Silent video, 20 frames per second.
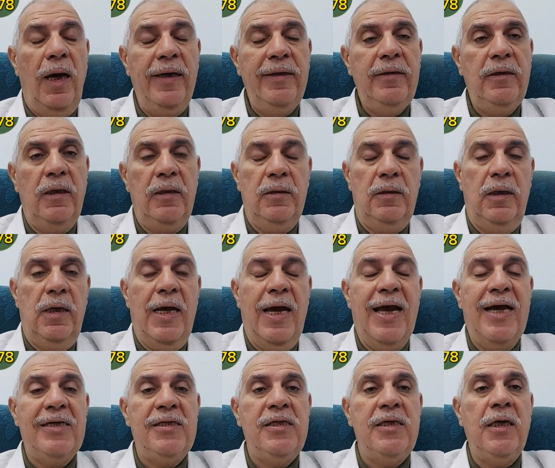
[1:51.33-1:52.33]
أيضا
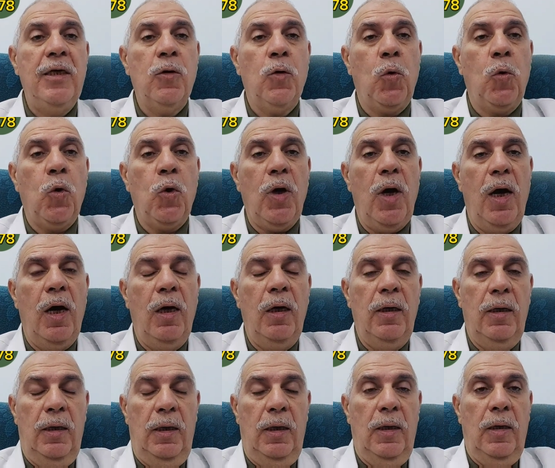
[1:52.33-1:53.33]
هذه
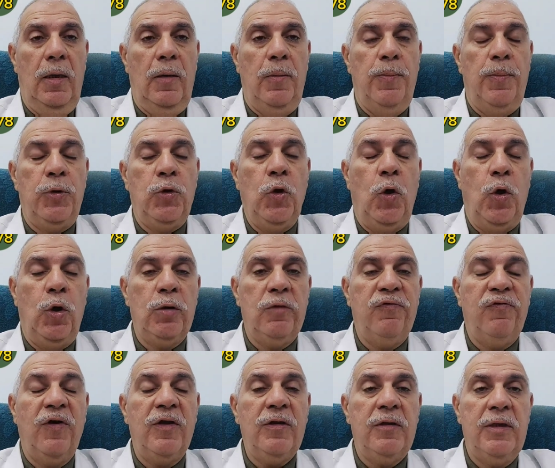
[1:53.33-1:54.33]
القرحة بتقعد
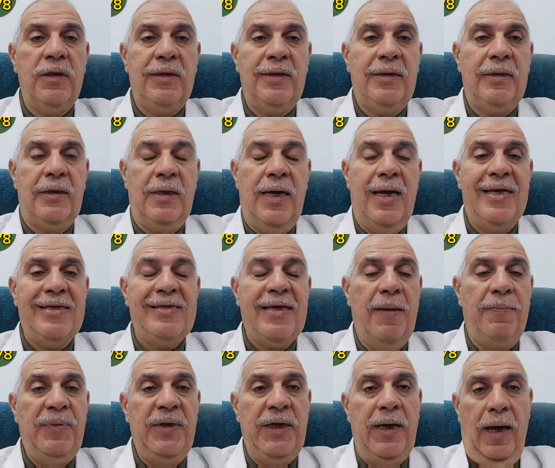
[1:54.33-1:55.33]
فترة
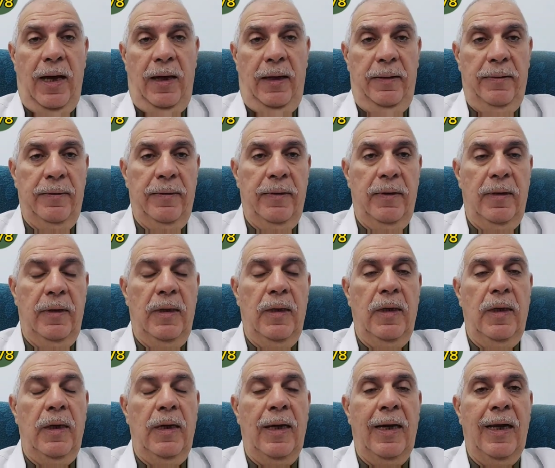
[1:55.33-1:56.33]
أسابيع
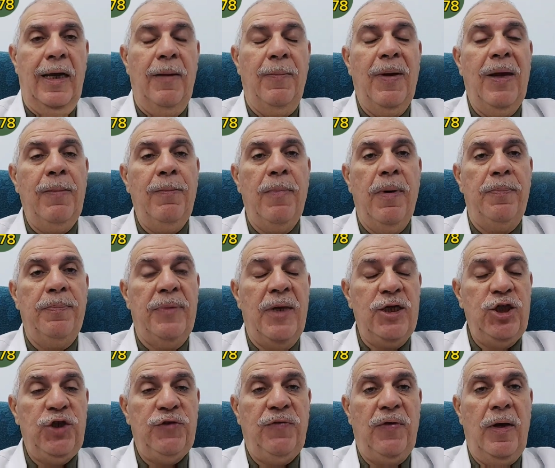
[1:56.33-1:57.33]
على بال ما
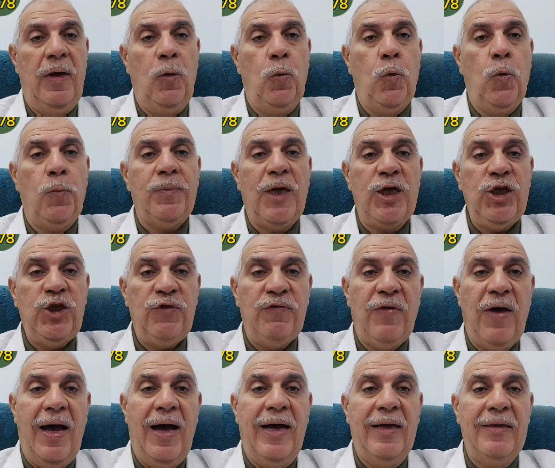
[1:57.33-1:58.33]
بتشفى
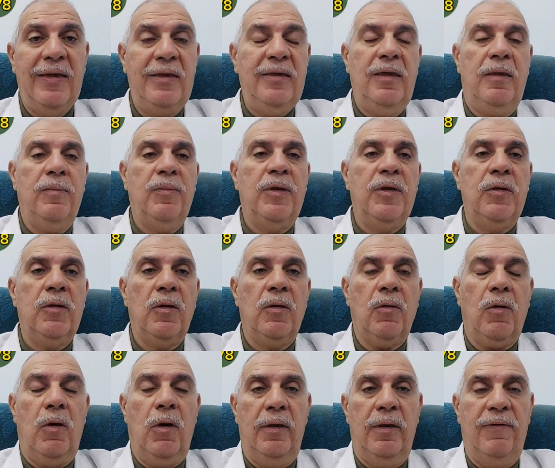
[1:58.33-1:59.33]
وبتشفى عادة من
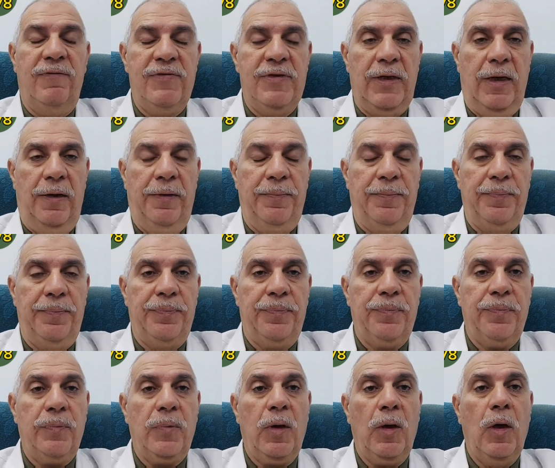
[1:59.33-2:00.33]
تلقاء نفسها
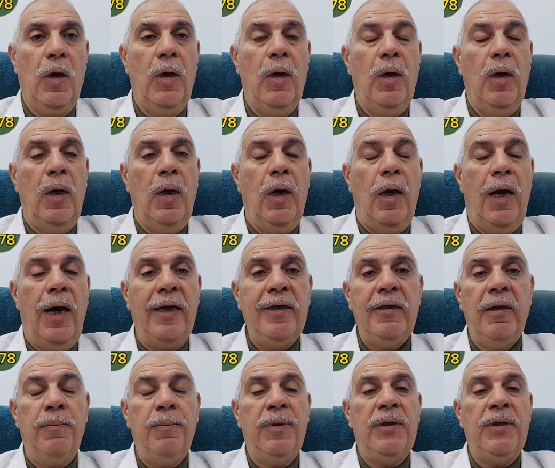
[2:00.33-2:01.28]
أيضا